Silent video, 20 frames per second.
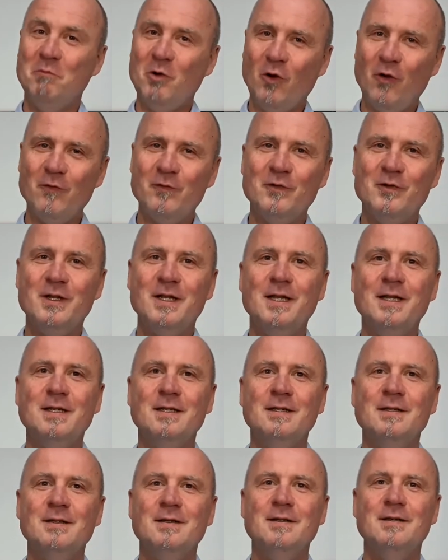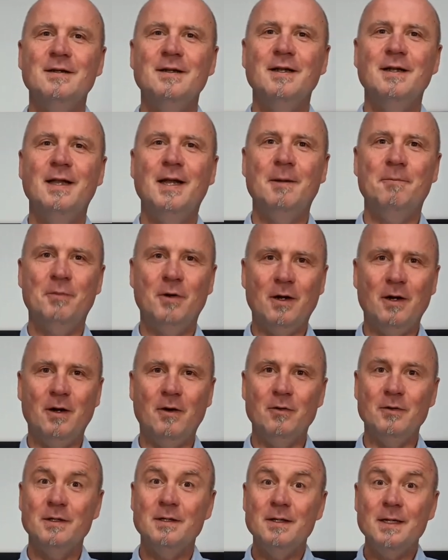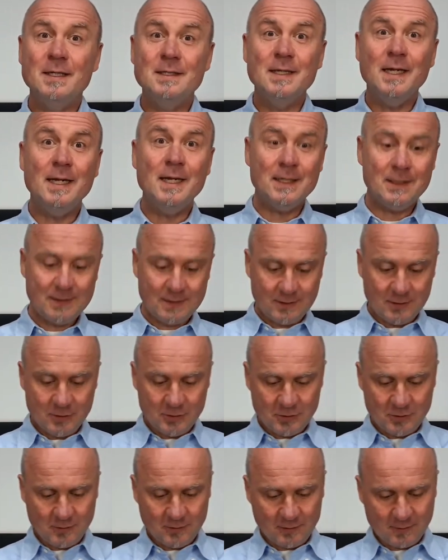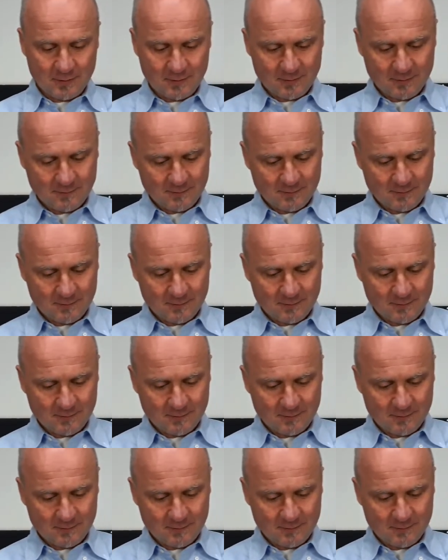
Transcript: hoffentlich der Braut, das erste Stück.